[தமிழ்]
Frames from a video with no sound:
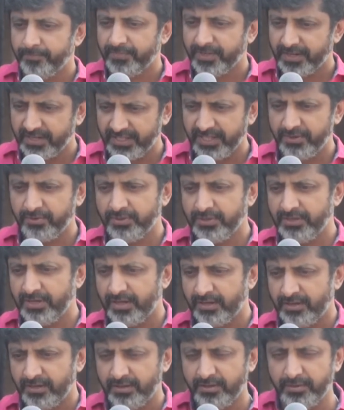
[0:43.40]
இந்த கதையை வந்து
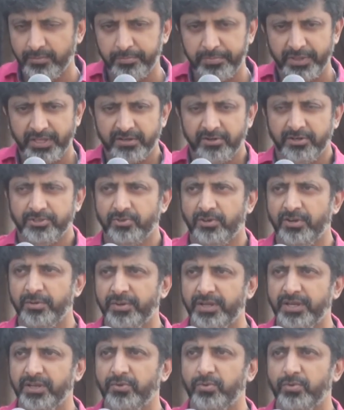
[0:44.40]
நான் ஏற்கனவே
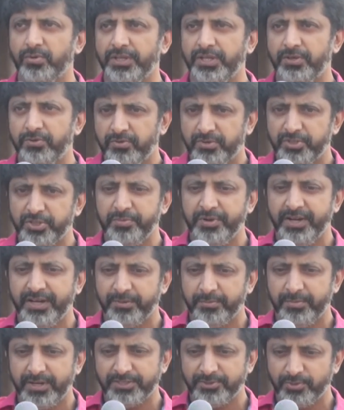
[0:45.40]
சொன்ன மாதிரி ஒரு இருபது வருஷமாக
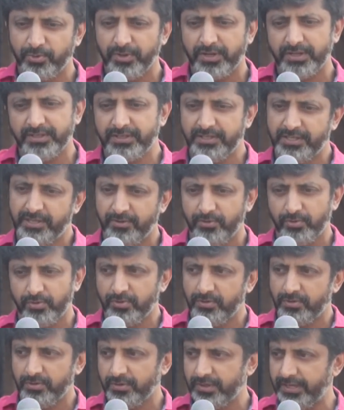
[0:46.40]
என் மனசுக்குள்ளே இருந்துட்டு
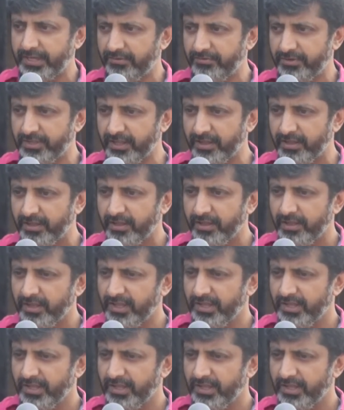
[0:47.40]
ஒரு கேள்வி தான்